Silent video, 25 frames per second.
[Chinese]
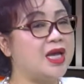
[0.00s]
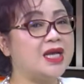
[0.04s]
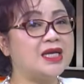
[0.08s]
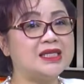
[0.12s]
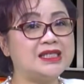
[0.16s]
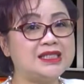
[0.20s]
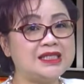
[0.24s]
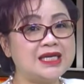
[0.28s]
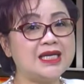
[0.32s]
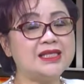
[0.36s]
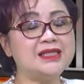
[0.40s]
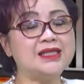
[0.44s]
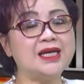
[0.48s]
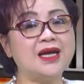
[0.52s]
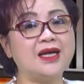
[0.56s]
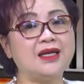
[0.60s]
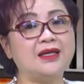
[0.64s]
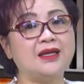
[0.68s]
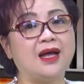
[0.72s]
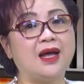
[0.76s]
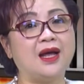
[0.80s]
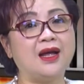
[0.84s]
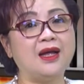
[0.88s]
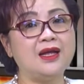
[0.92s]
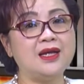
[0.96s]
现在
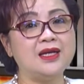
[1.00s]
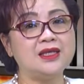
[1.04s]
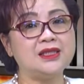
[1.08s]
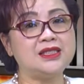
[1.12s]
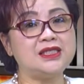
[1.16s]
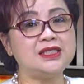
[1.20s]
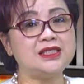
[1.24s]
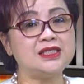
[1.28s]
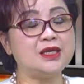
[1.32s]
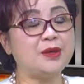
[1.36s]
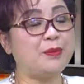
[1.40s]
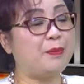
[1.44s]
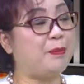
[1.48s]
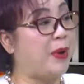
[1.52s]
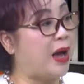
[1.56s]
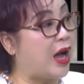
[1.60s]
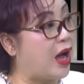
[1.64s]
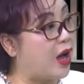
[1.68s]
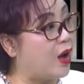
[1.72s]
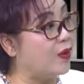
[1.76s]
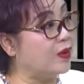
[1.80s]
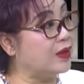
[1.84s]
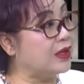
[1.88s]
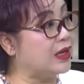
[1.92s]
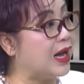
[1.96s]
呢，其实
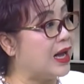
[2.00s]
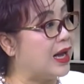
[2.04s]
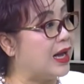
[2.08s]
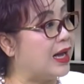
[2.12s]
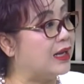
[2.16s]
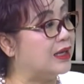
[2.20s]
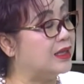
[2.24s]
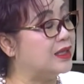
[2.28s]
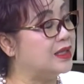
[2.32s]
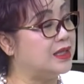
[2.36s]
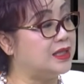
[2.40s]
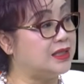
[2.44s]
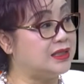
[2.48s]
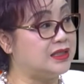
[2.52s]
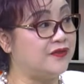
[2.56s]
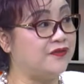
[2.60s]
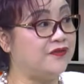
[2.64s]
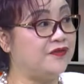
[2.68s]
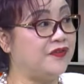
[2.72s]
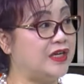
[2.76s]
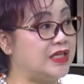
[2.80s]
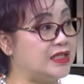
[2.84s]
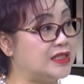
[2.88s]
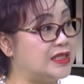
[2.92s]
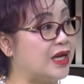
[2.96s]
跑卡已经
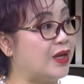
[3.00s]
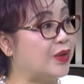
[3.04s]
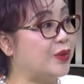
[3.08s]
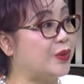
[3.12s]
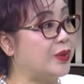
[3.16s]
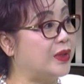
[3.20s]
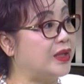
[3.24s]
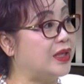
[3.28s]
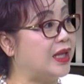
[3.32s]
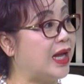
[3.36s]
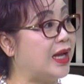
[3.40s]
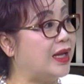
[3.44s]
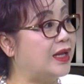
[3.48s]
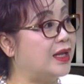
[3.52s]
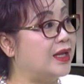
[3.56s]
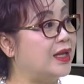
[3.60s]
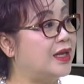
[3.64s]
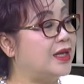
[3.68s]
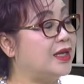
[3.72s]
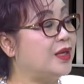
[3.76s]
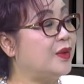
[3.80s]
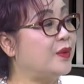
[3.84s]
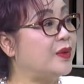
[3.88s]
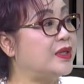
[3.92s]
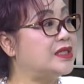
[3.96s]
非常困难，
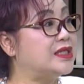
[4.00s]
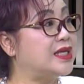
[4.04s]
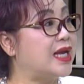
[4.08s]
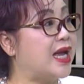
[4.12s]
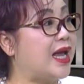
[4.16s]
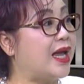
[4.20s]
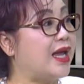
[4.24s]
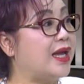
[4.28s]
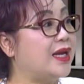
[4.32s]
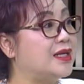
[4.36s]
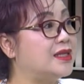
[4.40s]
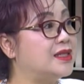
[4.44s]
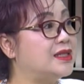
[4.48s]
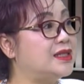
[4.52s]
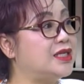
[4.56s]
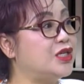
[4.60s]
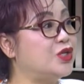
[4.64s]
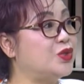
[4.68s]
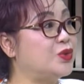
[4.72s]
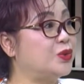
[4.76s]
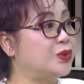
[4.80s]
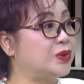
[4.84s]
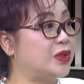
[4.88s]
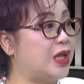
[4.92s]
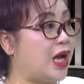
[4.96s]
因为在进
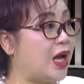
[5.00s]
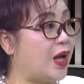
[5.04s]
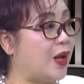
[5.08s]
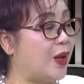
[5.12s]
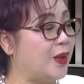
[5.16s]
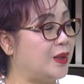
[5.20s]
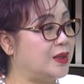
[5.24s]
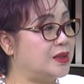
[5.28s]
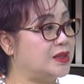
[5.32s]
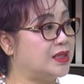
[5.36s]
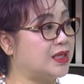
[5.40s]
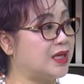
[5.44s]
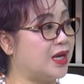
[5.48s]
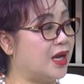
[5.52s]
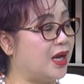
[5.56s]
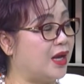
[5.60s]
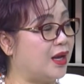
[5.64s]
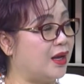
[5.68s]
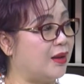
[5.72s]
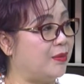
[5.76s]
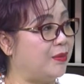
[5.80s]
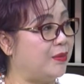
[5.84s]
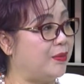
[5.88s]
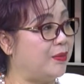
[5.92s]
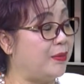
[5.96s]
入到这
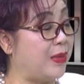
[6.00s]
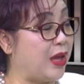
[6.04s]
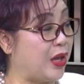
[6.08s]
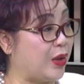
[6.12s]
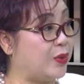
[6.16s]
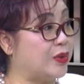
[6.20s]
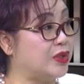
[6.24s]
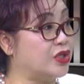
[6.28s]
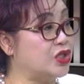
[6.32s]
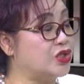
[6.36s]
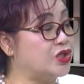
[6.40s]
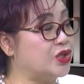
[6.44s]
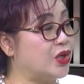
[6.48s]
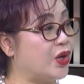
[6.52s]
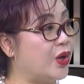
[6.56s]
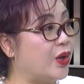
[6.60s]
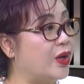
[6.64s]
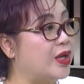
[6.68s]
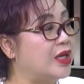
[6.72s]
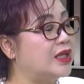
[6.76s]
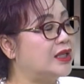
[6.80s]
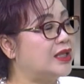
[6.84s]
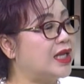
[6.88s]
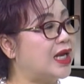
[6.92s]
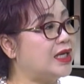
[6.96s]
个美国的时候，
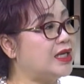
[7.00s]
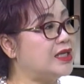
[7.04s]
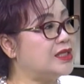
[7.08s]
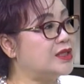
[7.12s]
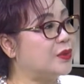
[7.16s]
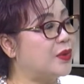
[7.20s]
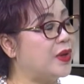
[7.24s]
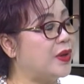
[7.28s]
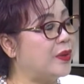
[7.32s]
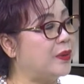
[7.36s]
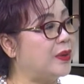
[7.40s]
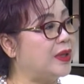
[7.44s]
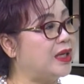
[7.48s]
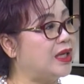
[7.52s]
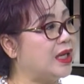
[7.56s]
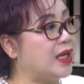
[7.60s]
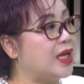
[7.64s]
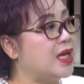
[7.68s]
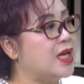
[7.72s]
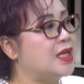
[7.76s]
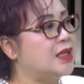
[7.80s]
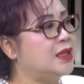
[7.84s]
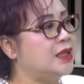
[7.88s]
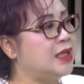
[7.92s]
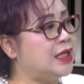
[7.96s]
他一直会问你：
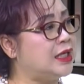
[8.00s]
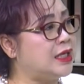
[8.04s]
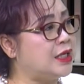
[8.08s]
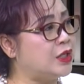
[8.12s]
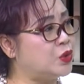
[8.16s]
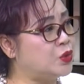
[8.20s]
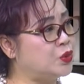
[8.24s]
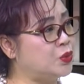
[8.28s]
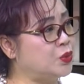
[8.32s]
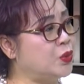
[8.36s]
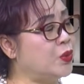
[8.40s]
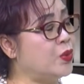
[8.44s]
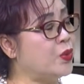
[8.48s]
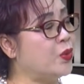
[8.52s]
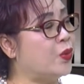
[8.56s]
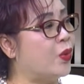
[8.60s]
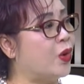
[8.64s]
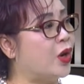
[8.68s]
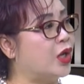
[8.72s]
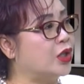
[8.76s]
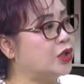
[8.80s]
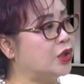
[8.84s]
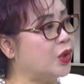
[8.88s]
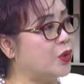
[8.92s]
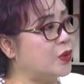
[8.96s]
你如
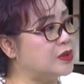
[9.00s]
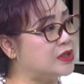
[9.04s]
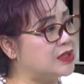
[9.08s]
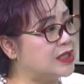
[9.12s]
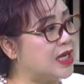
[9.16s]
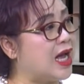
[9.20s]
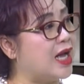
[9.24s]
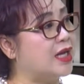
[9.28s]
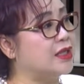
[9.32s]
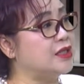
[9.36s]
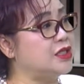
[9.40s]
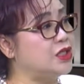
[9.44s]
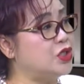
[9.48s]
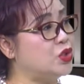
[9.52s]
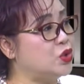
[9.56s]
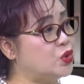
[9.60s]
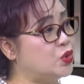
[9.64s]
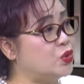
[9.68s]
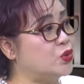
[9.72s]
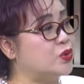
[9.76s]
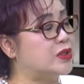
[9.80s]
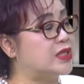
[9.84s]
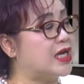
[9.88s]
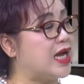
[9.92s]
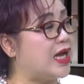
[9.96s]
果都长期
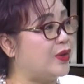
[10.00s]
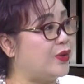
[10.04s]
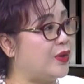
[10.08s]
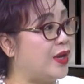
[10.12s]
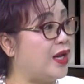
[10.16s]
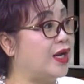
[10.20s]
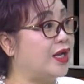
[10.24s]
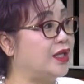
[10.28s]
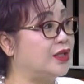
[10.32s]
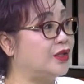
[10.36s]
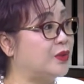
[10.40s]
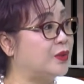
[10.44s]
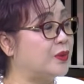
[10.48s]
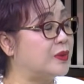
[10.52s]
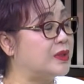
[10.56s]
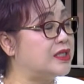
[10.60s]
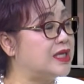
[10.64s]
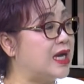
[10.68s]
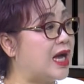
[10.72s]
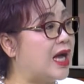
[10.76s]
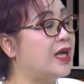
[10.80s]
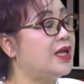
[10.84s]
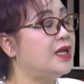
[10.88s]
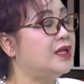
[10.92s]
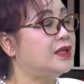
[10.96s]
住在原来的国
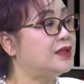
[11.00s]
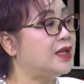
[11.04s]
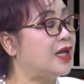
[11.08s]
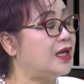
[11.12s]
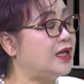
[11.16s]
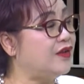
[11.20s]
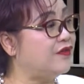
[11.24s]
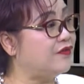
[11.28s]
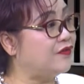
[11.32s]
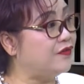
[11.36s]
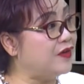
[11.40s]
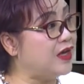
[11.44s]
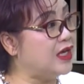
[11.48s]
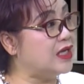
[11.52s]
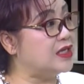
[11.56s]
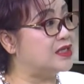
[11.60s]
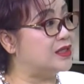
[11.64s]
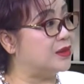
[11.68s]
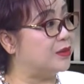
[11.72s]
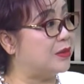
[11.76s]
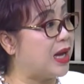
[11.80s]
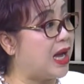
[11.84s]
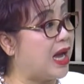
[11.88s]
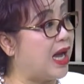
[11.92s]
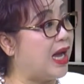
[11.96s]
家，那你为
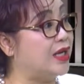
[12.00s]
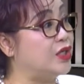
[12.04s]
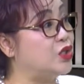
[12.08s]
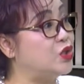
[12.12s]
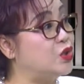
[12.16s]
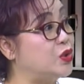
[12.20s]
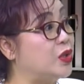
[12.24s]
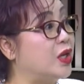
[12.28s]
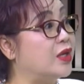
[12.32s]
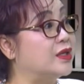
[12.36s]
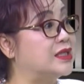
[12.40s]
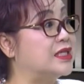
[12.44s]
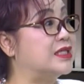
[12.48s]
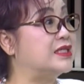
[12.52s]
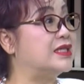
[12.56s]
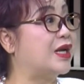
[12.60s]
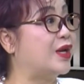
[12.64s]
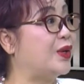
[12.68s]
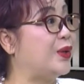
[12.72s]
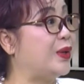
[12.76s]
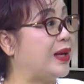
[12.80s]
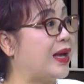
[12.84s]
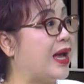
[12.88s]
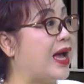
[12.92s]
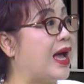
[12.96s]
什么还需要这张
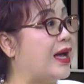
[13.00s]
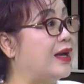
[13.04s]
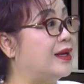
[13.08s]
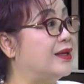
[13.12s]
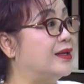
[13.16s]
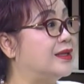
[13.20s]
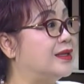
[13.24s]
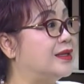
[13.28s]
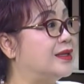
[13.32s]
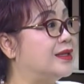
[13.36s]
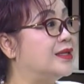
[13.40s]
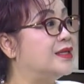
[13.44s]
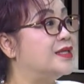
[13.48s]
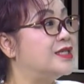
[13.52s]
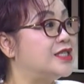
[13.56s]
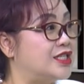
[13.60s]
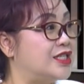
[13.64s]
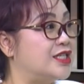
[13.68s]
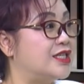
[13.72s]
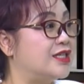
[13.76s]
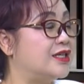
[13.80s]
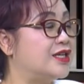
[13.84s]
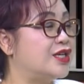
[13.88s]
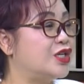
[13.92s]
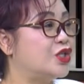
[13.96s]
绿卡？是
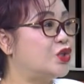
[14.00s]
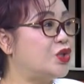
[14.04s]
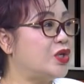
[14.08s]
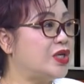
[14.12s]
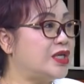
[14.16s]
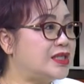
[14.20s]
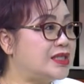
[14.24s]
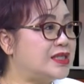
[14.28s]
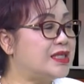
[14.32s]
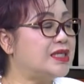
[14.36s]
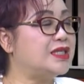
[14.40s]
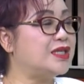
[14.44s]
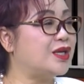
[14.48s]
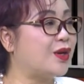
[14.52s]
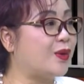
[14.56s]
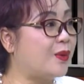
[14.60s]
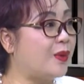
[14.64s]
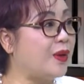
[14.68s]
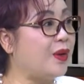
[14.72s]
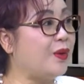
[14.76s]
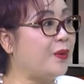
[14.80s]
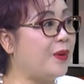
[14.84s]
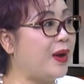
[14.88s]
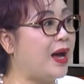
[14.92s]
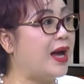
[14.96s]
是，所以这些
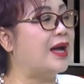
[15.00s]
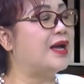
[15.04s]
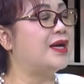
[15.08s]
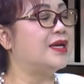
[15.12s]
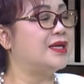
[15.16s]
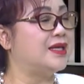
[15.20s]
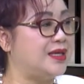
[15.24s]
规划。